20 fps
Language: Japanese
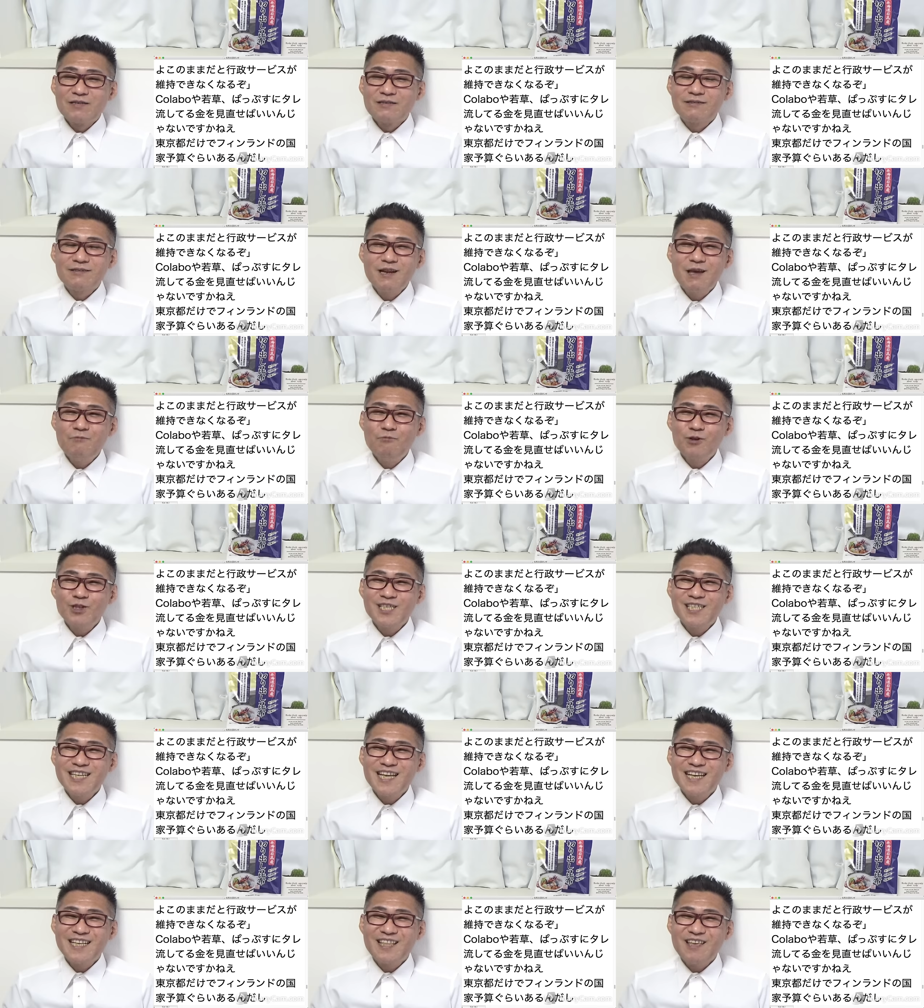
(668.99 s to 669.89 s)
くれも
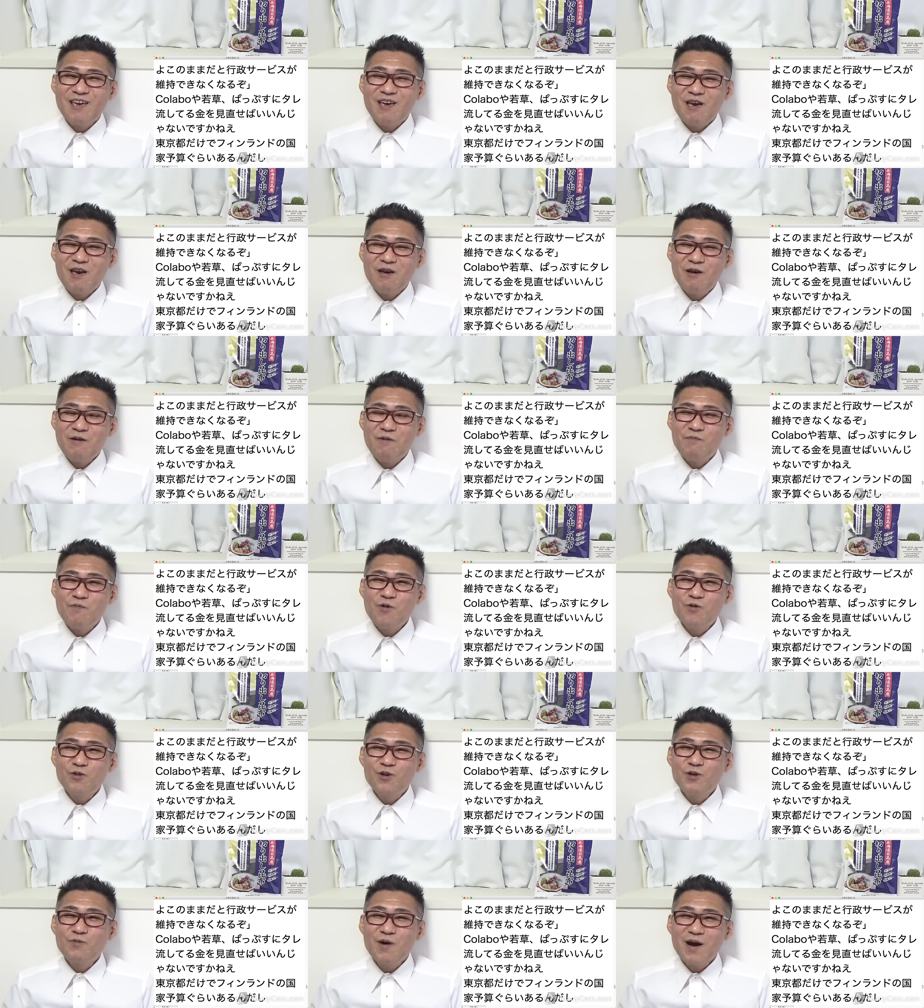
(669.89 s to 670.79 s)
しねえで
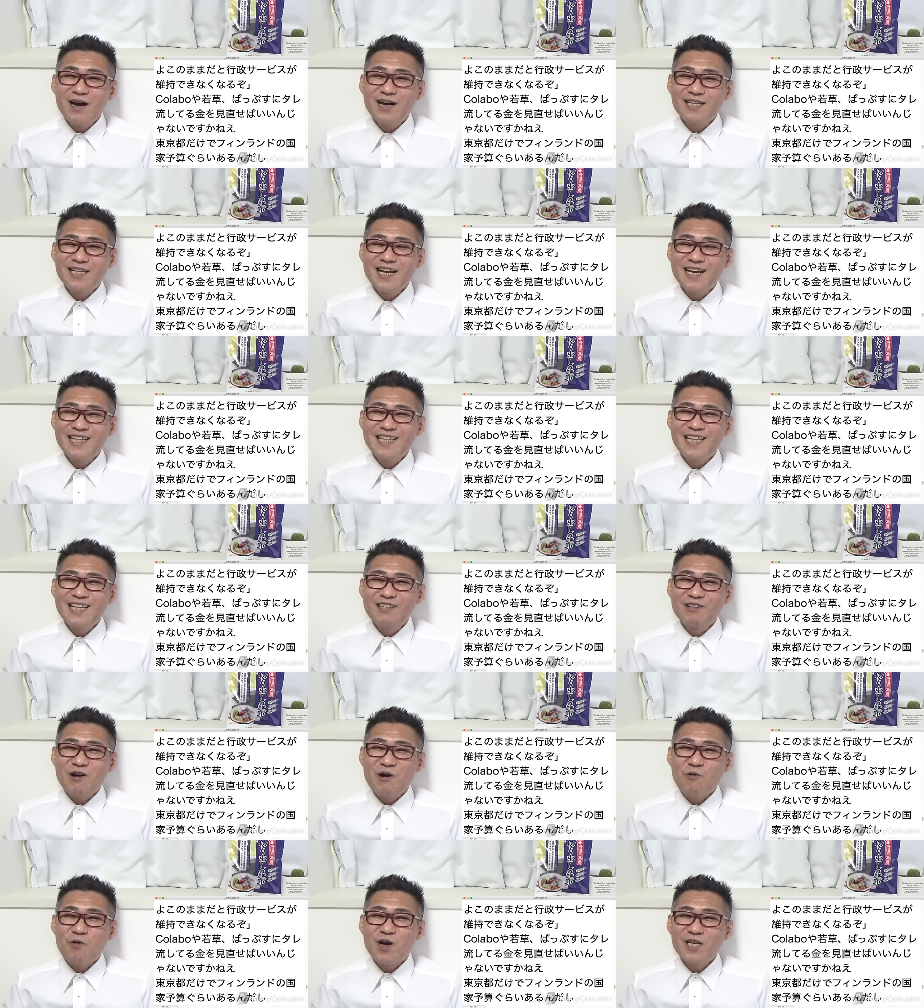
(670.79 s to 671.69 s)
文句ばっか垂れてる
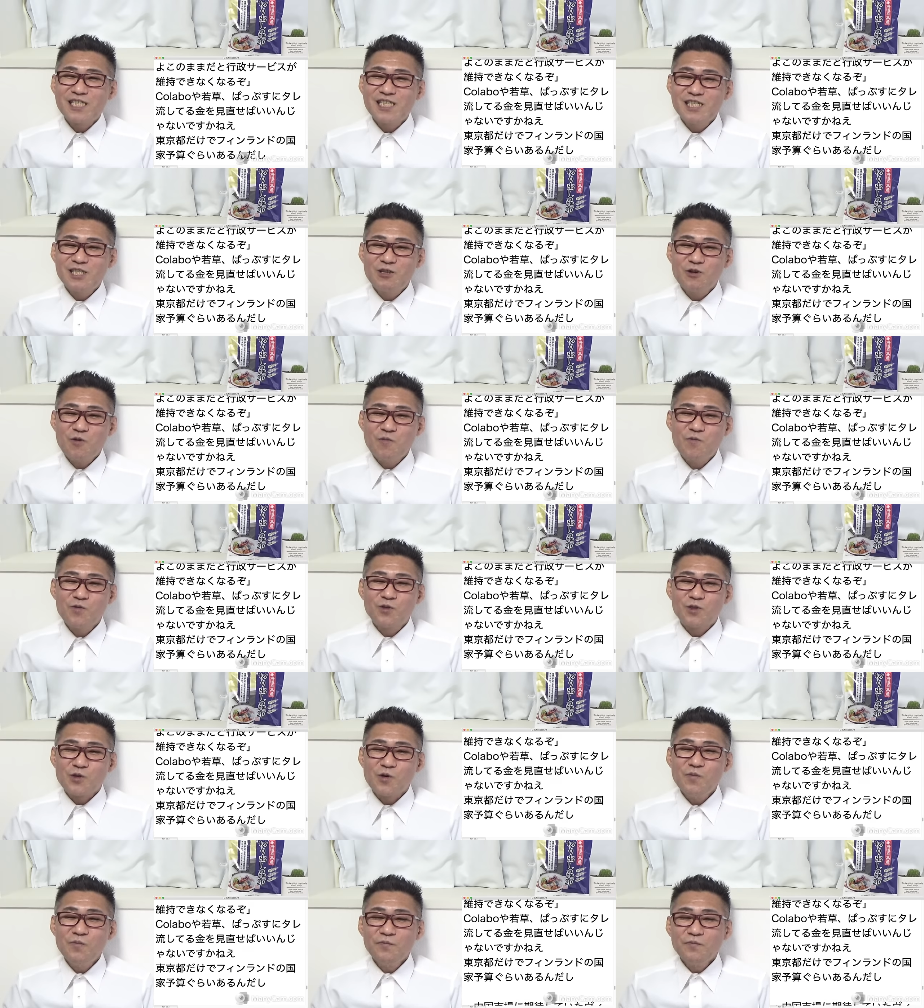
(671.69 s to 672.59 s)
のはおかしいと思
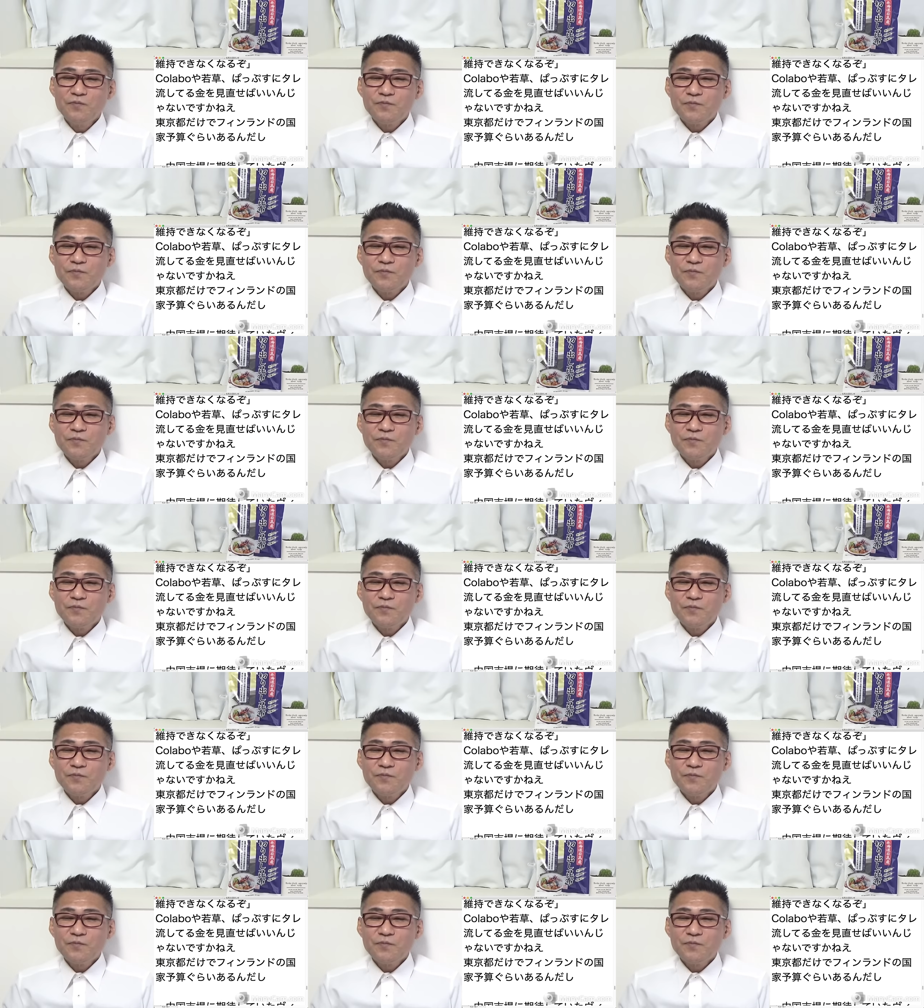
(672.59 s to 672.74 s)
うぞ